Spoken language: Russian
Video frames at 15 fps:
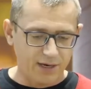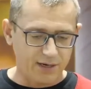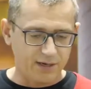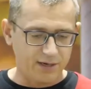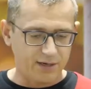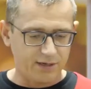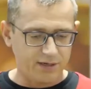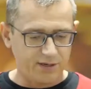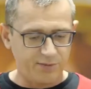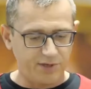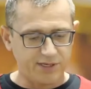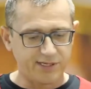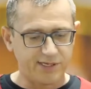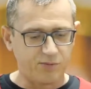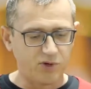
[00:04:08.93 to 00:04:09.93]
э,
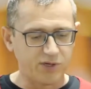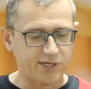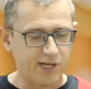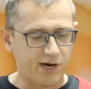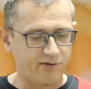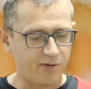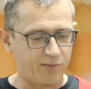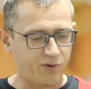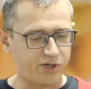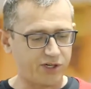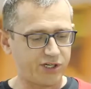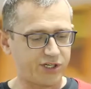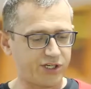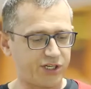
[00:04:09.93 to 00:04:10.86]
именно самой славой Божьей